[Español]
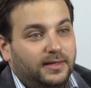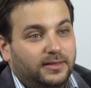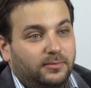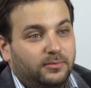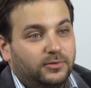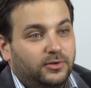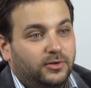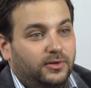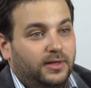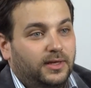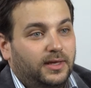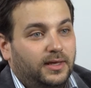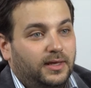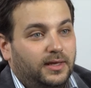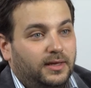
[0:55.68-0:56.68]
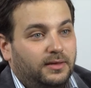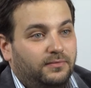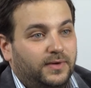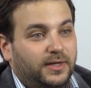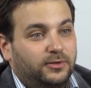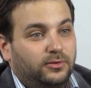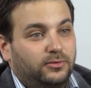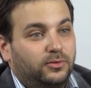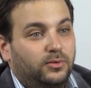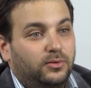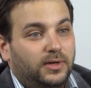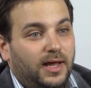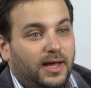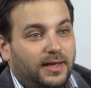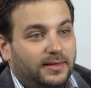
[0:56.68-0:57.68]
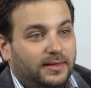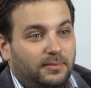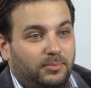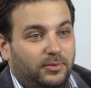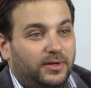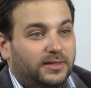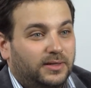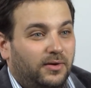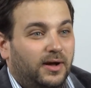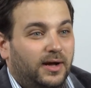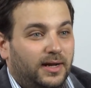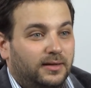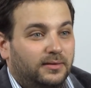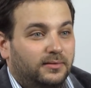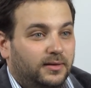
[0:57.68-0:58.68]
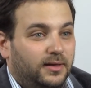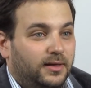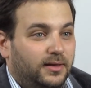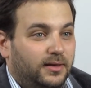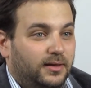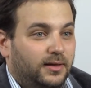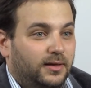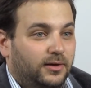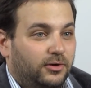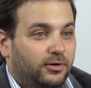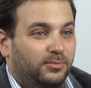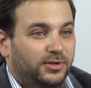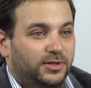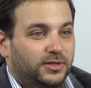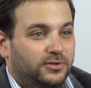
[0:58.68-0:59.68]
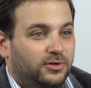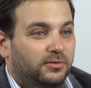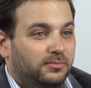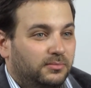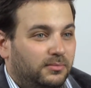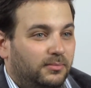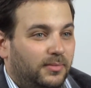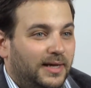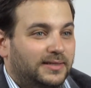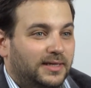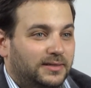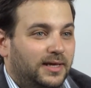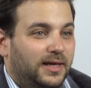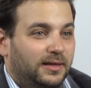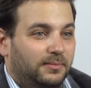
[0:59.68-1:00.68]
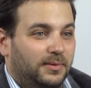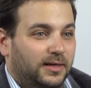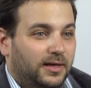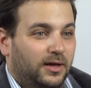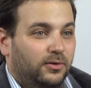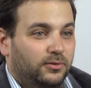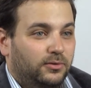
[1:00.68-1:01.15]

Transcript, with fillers: este mundo de infraestructura y de poder trabajar eh, con proyección más allá del mercado